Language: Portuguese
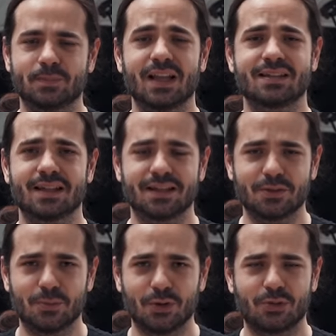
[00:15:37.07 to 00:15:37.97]

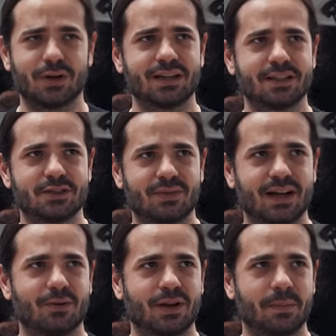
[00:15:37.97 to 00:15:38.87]
Encerrando o motor, a gente vai
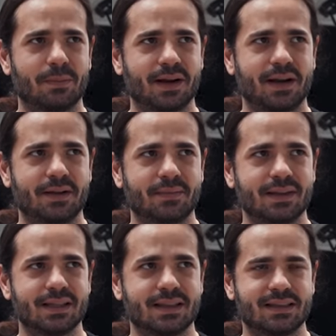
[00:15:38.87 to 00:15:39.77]
agora para
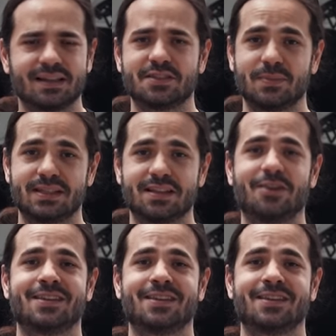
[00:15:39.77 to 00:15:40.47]
transmissão